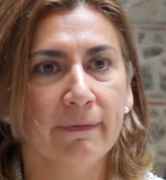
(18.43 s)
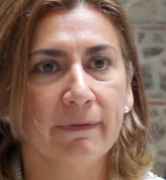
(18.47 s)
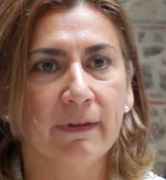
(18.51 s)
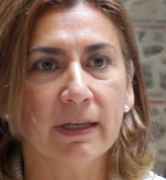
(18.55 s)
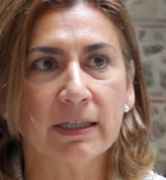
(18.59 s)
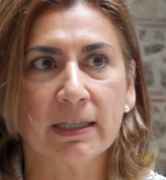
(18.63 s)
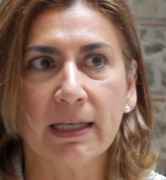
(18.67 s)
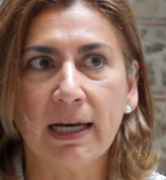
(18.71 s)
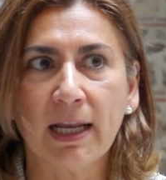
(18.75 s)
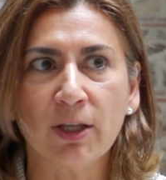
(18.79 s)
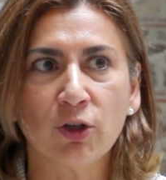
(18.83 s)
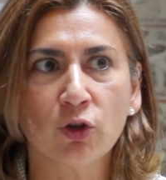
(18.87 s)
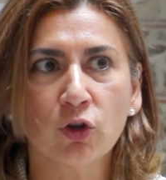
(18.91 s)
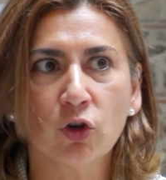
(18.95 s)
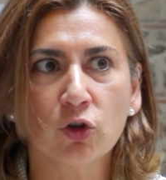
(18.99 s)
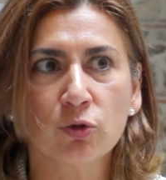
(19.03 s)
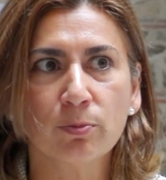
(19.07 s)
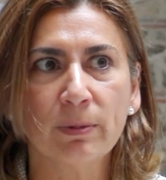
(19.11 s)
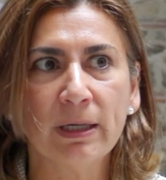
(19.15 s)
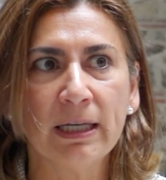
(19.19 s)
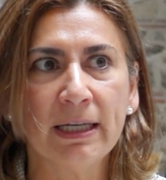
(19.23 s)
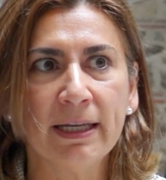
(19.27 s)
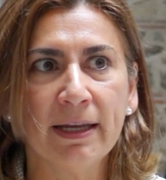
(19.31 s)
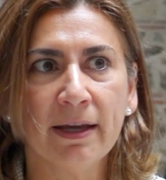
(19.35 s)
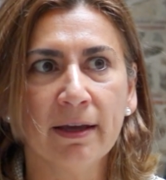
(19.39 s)
Desde el año
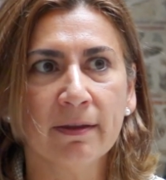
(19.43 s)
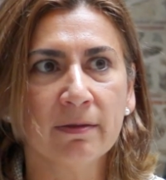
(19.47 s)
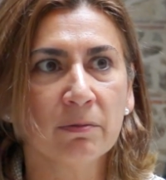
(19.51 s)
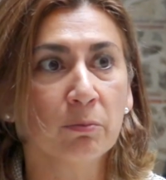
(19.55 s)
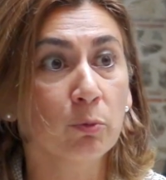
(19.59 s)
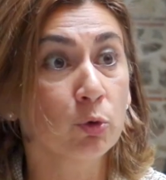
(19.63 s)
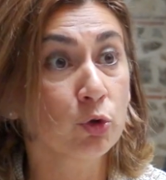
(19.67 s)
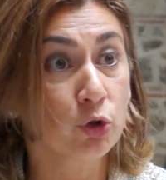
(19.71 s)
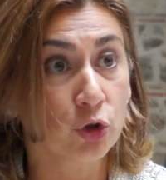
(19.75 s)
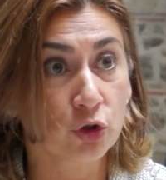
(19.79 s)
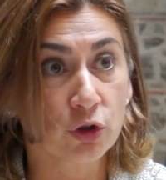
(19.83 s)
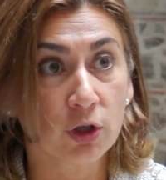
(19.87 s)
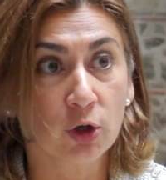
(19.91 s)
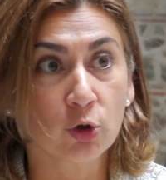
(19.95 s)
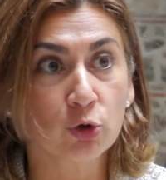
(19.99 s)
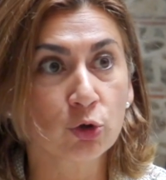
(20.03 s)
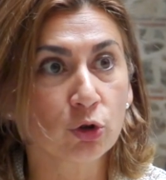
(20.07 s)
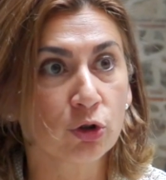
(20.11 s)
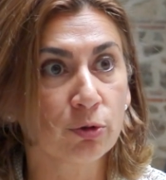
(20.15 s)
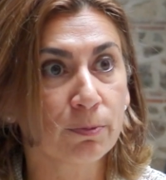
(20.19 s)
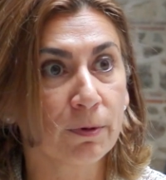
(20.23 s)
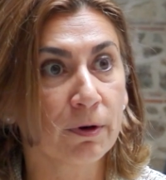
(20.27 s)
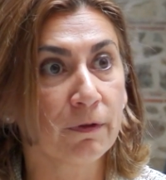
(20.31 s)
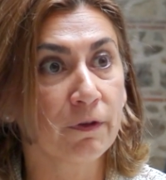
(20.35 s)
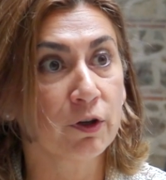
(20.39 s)
2010 muchos de
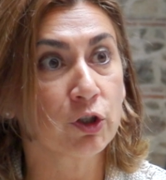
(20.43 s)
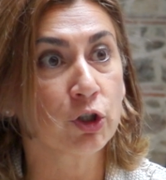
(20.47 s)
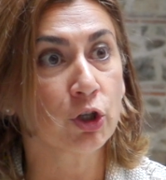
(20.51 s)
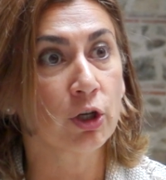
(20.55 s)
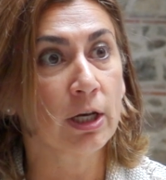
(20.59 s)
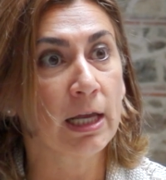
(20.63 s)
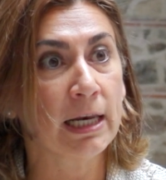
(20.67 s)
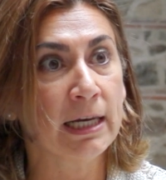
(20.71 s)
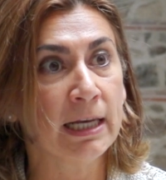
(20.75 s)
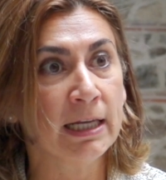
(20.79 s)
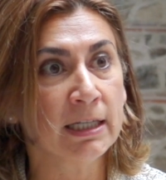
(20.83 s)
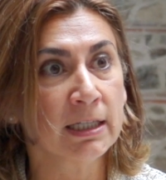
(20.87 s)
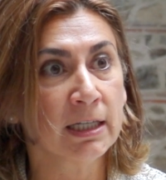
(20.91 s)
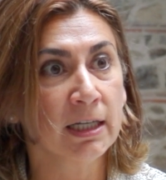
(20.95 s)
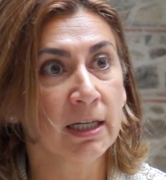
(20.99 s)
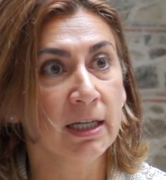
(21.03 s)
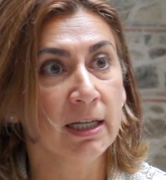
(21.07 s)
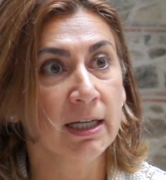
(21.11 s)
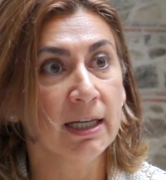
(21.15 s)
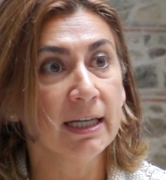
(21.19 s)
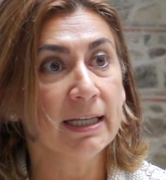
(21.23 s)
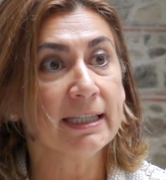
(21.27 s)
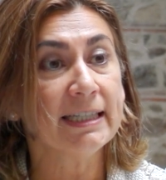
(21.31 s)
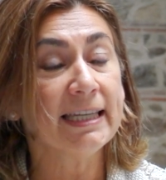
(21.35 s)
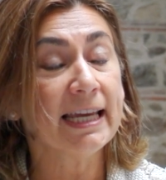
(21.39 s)
nuestros profesionales
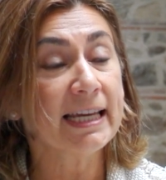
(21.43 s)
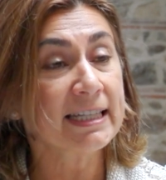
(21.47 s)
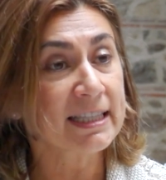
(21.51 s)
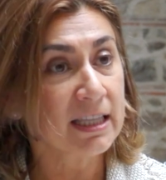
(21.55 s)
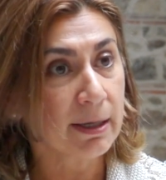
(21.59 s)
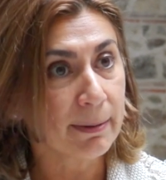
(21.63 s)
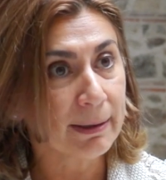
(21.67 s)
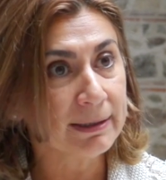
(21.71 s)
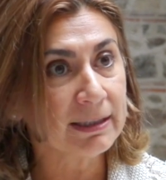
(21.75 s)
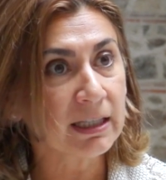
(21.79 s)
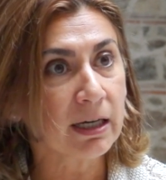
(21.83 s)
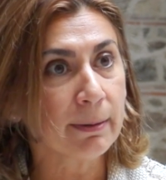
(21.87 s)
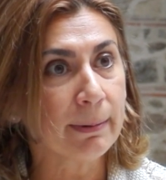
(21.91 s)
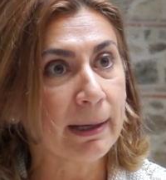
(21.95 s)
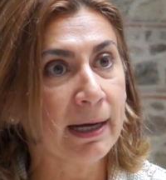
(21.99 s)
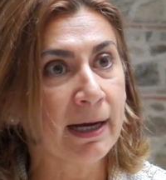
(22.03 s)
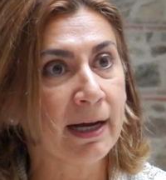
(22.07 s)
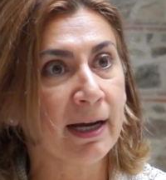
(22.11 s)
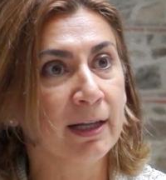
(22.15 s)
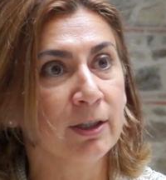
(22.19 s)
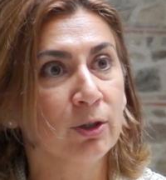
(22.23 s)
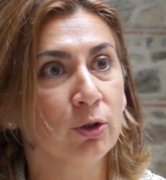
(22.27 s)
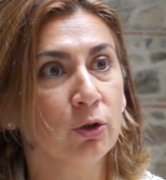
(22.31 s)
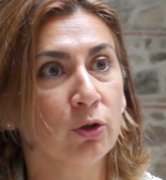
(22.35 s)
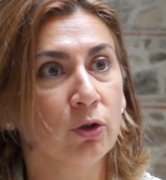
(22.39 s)
ya estaban
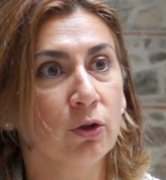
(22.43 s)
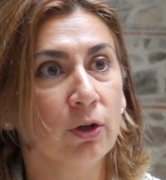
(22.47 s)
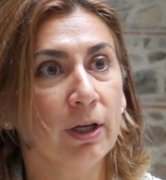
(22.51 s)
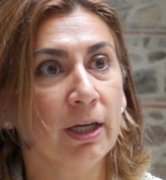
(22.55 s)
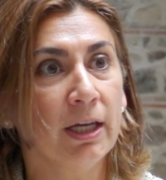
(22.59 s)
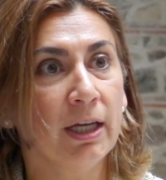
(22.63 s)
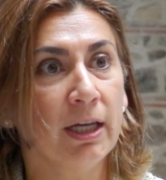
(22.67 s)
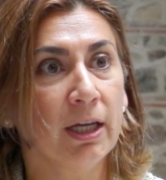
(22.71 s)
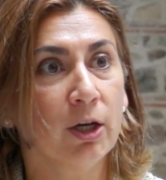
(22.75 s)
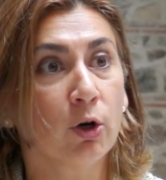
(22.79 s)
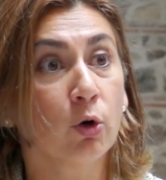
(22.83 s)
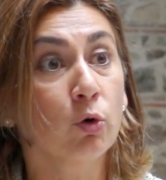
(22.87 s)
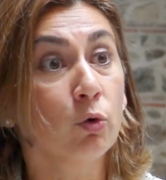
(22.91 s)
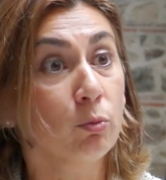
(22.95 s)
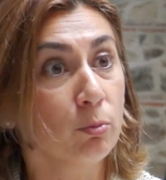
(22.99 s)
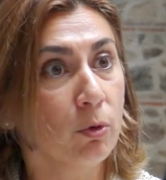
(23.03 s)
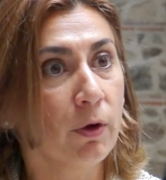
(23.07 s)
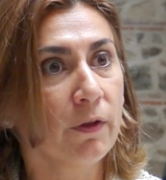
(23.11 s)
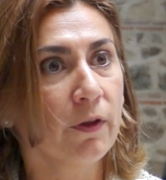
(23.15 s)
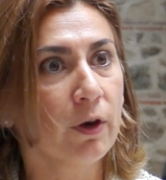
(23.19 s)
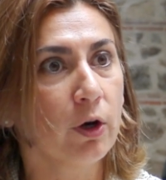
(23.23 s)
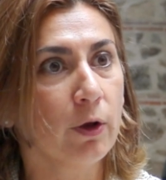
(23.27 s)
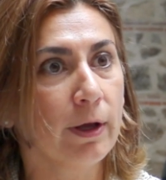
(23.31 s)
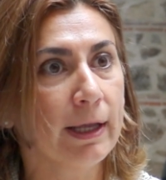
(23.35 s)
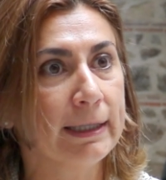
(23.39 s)
trabajando eh, con un
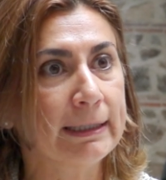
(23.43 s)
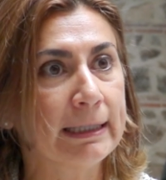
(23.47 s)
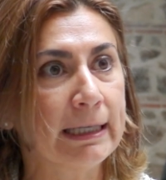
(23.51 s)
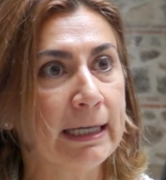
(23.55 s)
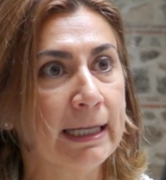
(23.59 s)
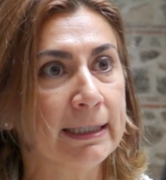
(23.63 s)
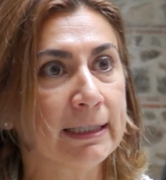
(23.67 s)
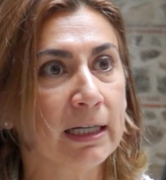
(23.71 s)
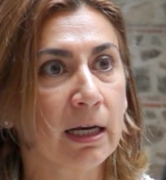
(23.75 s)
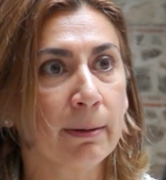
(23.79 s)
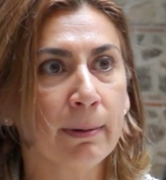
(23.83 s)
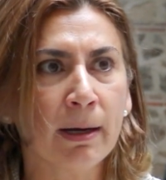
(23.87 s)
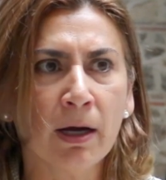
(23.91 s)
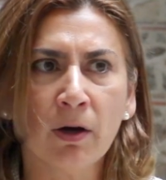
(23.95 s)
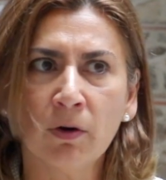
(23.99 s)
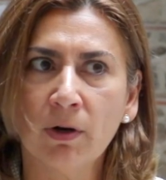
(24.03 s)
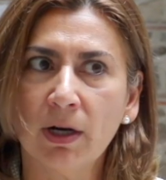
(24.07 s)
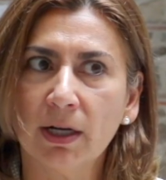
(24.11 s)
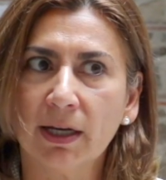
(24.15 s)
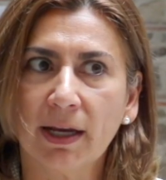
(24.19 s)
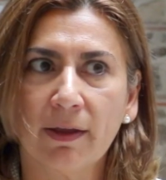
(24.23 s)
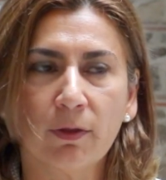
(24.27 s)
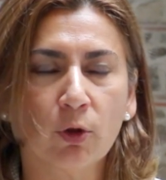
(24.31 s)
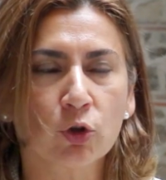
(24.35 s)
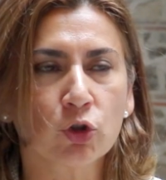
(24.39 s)
modelo de teletrabajo
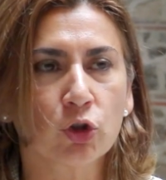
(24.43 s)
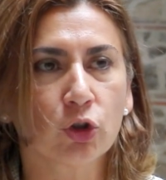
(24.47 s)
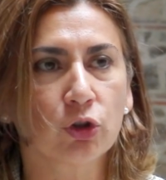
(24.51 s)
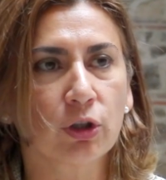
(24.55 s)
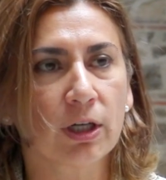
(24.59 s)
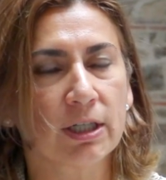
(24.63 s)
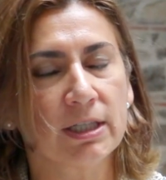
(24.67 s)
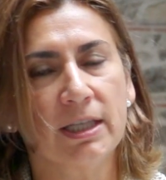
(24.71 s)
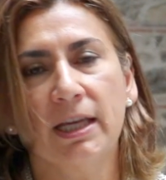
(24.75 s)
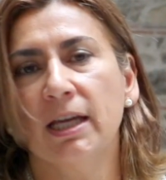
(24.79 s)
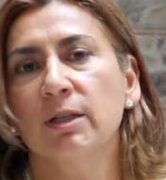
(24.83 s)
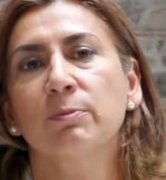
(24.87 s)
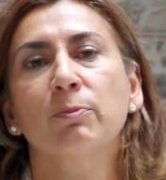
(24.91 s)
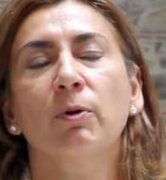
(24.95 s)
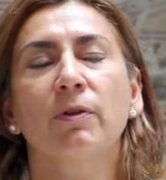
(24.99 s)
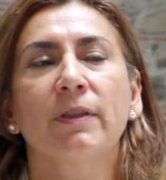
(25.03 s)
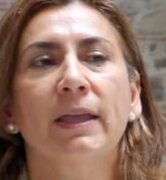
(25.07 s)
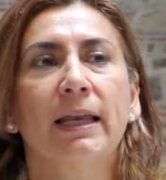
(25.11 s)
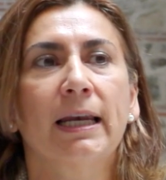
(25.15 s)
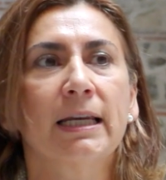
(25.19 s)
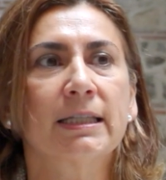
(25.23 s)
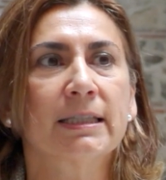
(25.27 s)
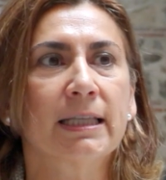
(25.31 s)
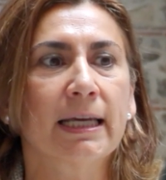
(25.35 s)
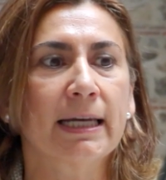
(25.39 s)
en el que dos o tres días
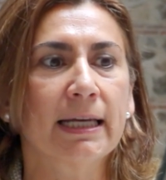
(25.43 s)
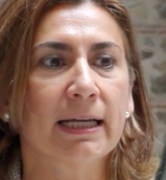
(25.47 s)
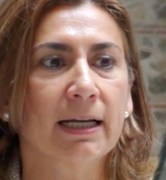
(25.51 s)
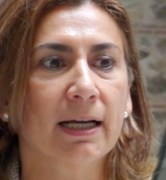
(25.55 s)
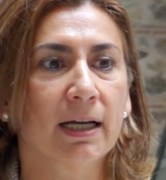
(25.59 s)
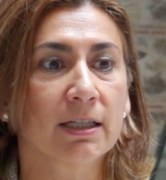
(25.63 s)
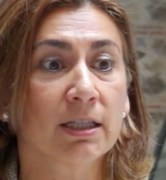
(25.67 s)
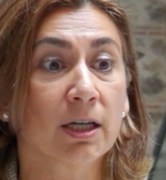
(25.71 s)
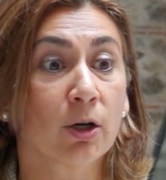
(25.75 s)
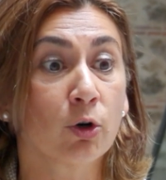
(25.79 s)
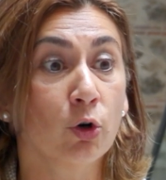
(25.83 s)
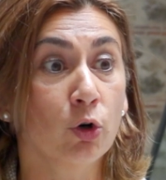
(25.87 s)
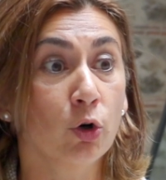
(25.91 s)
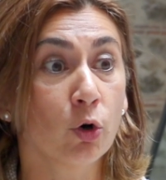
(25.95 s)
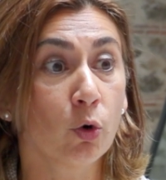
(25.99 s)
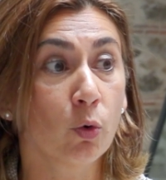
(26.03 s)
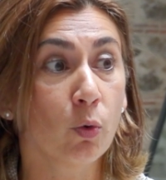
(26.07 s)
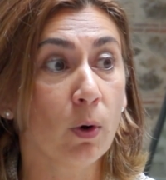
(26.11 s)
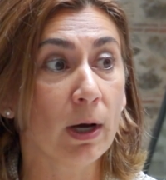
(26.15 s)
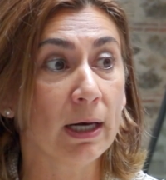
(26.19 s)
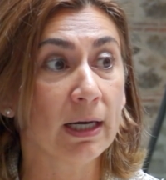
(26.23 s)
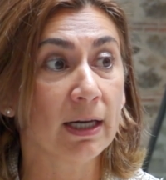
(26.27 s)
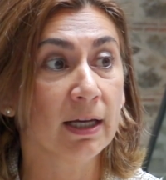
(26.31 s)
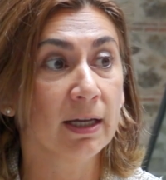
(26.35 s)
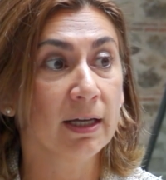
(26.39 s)
podían estar en casa, con lo
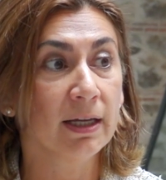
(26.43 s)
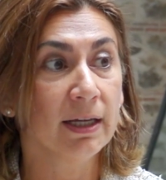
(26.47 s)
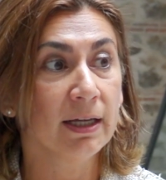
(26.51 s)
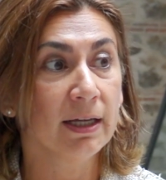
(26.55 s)
cual